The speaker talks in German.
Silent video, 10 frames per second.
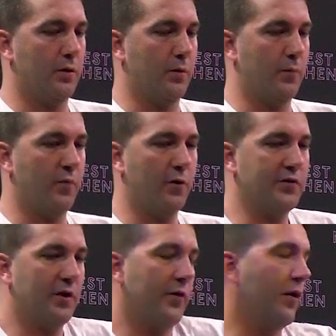ähm,
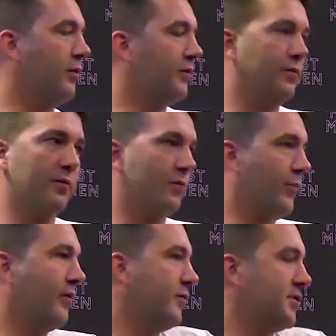Vorteil war. Und
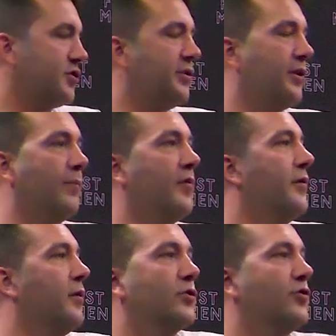sobald wir uns entschieden haben, wir
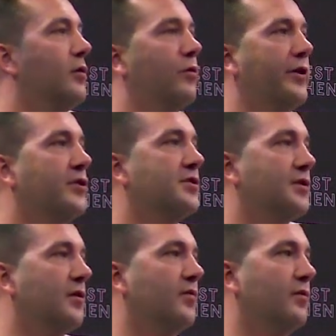dann auch schöne Locations
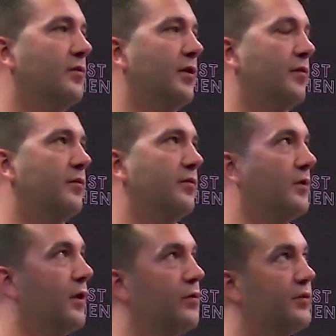da gefunden. Also
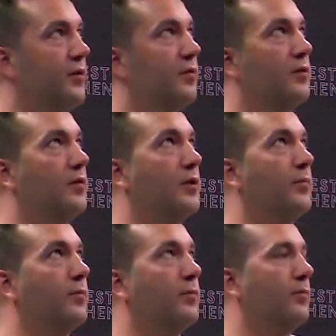dadurch, dass es
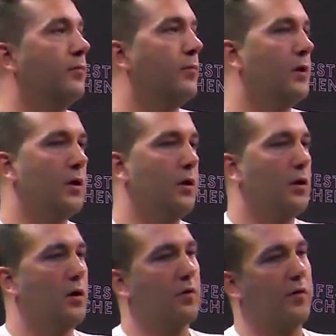eben
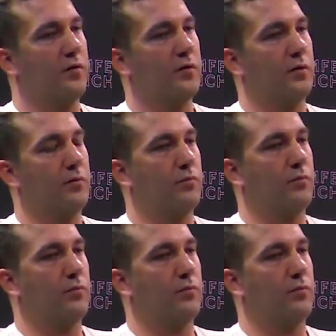quasi